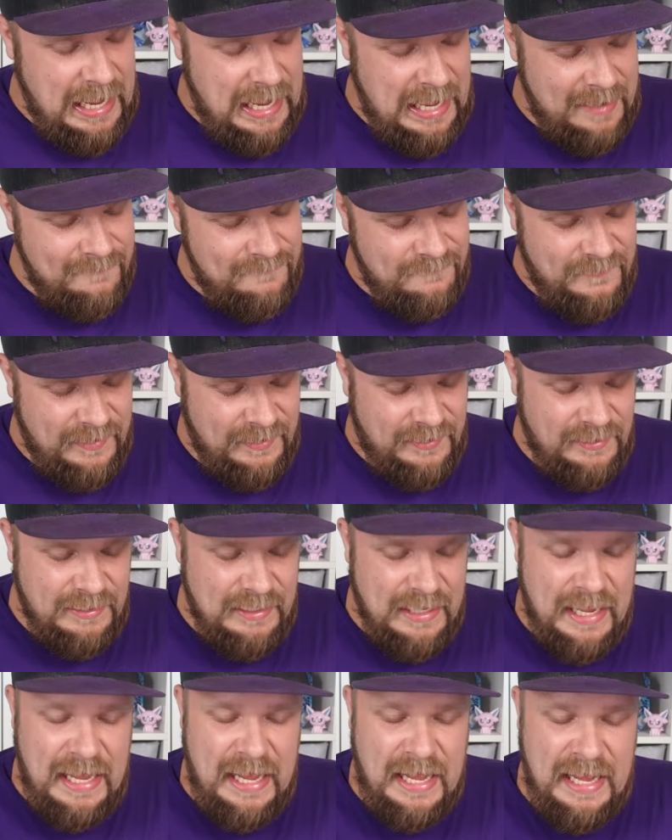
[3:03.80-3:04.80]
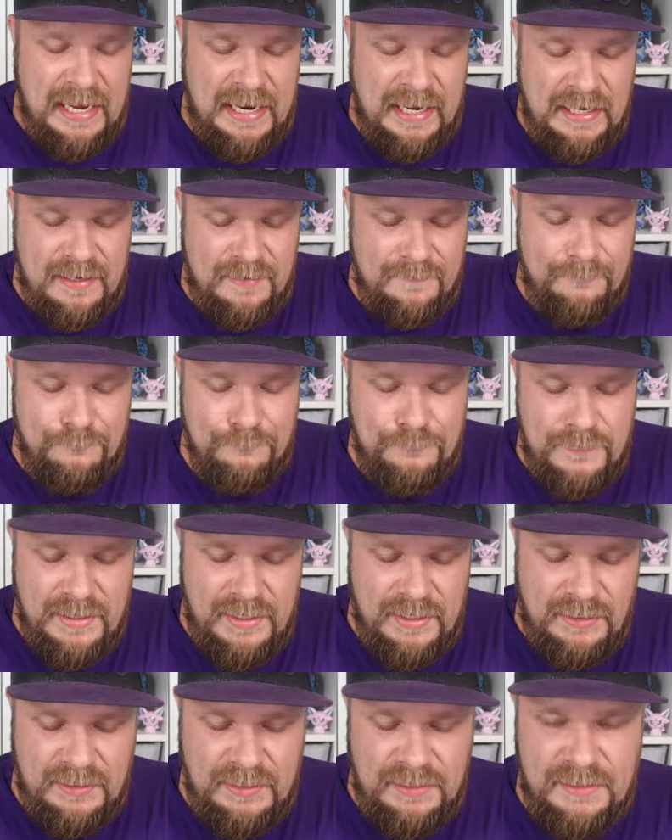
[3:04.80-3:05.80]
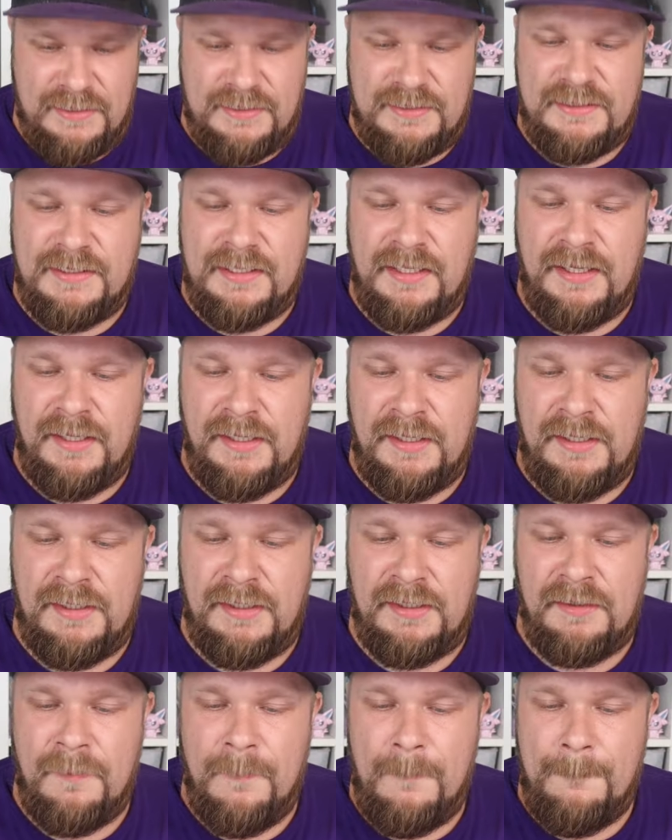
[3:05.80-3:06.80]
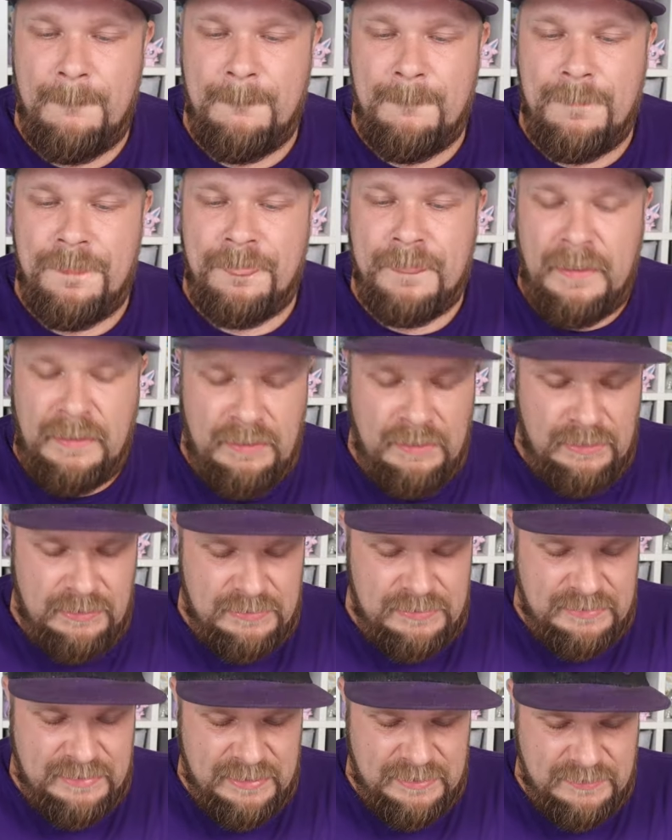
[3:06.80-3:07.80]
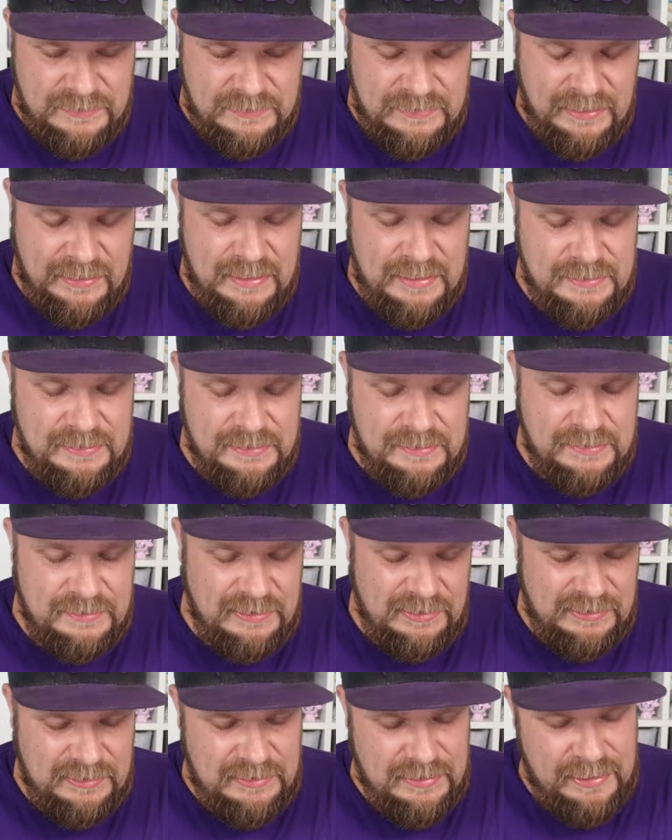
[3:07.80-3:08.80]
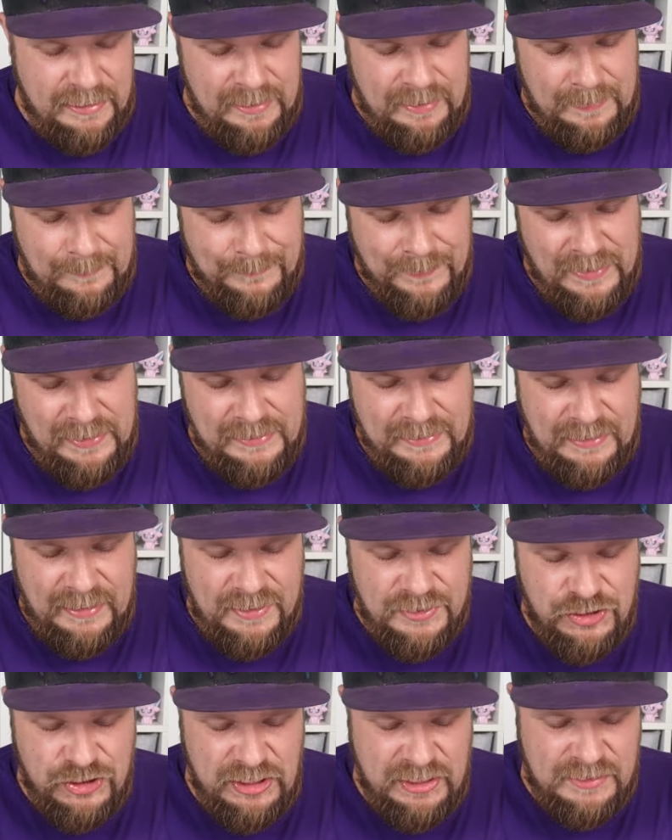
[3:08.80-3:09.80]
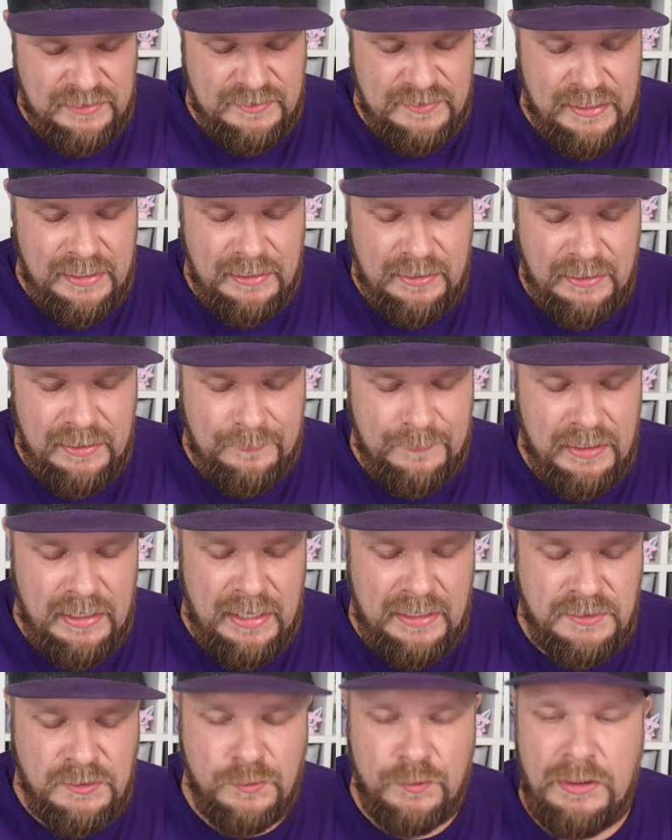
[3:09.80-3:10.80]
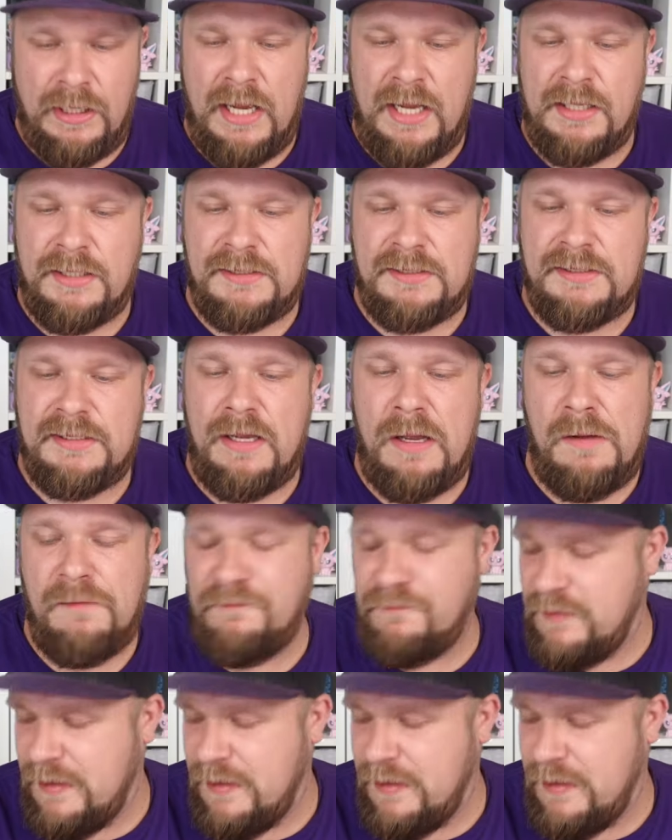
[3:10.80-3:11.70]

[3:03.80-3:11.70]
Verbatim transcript: haben wir hier eine Mini-Tin. Das, nee, das ist nicht äh, Paldeas Schicksale hier mit Azuglades drauf,